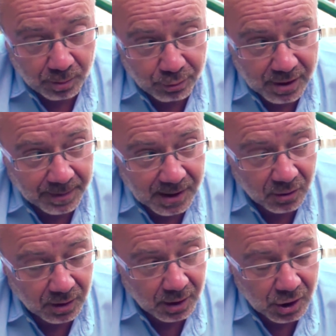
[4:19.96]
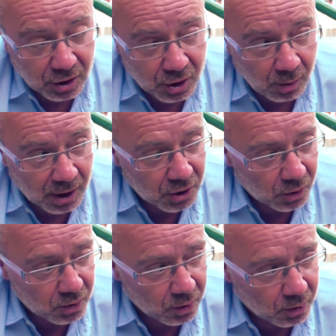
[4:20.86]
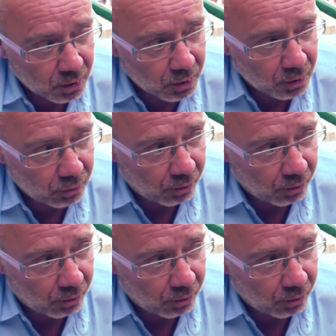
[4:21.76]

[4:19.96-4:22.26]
plus impressionné. J'ai eu la chance de